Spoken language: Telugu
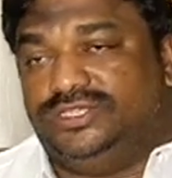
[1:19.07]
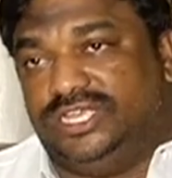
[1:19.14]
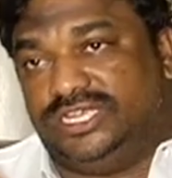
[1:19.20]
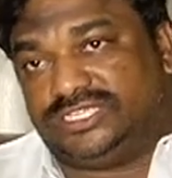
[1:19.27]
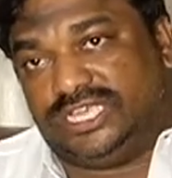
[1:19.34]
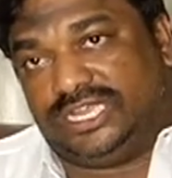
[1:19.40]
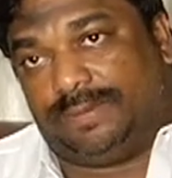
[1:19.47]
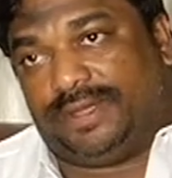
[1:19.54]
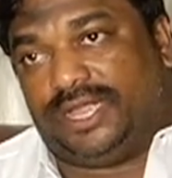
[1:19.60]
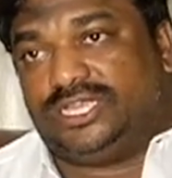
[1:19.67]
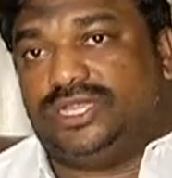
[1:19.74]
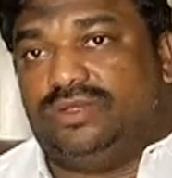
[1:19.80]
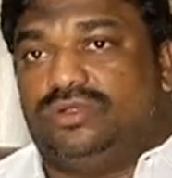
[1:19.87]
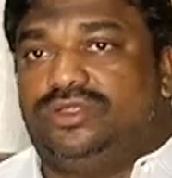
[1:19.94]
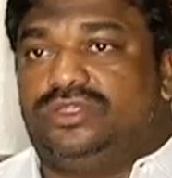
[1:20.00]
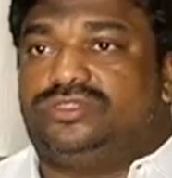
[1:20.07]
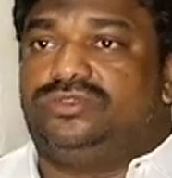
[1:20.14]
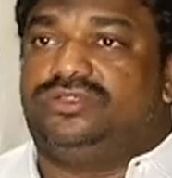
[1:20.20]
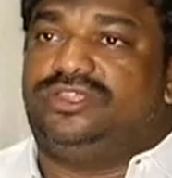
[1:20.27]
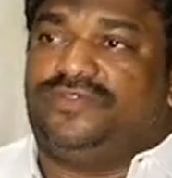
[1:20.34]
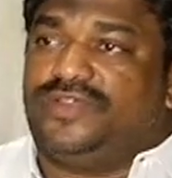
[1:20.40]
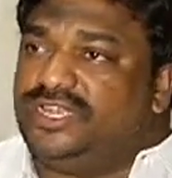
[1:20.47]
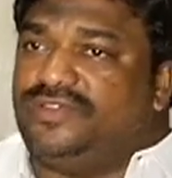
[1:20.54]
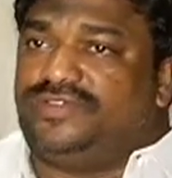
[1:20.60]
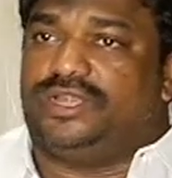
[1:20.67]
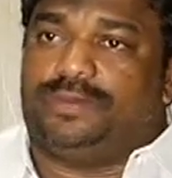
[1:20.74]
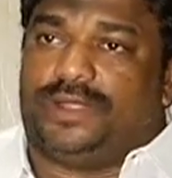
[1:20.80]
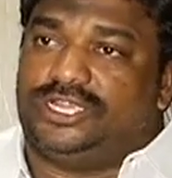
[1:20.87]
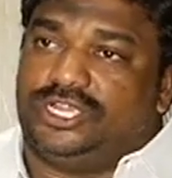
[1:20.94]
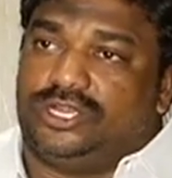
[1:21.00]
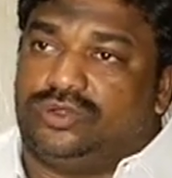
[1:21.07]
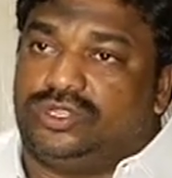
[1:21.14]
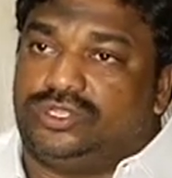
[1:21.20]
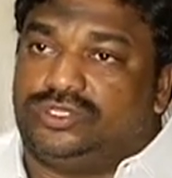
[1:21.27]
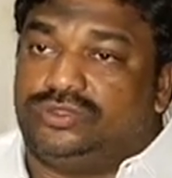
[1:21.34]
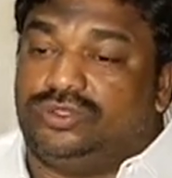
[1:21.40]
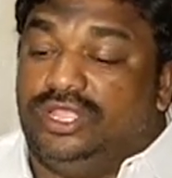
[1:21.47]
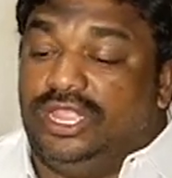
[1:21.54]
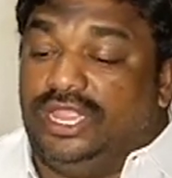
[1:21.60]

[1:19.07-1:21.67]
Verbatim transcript: జనసేన పార్టీ ఉండొచ్చు డిఫరెంట్ డిఫరెంట్ పార్టీలు ఉండొచ్చు